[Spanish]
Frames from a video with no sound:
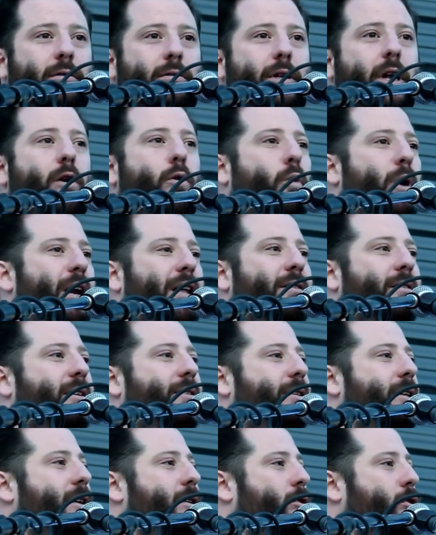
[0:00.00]
del
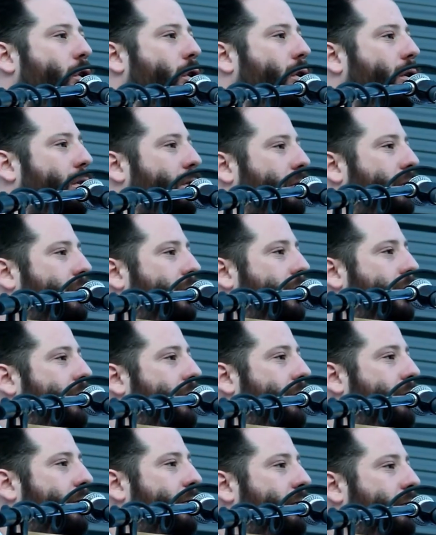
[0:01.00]
45
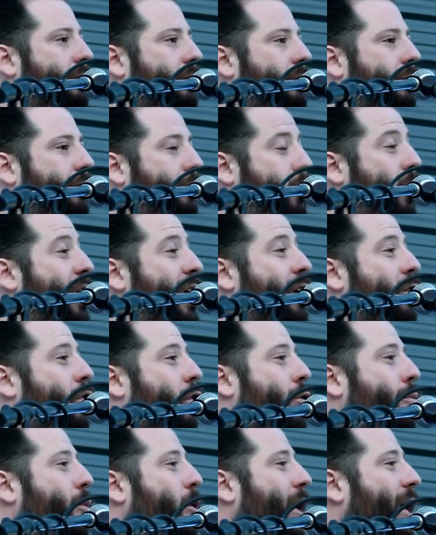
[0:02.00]
fue la
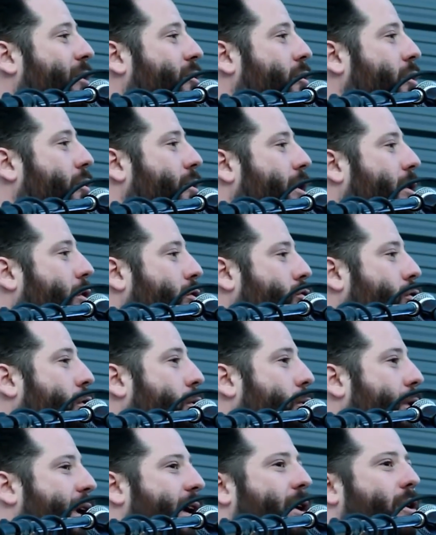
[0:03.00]
incorporación de los
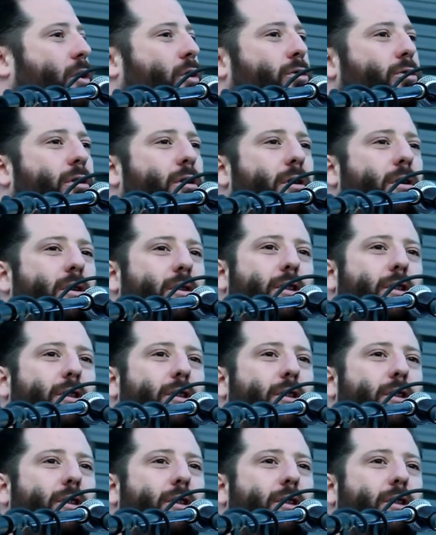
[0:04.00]
obreros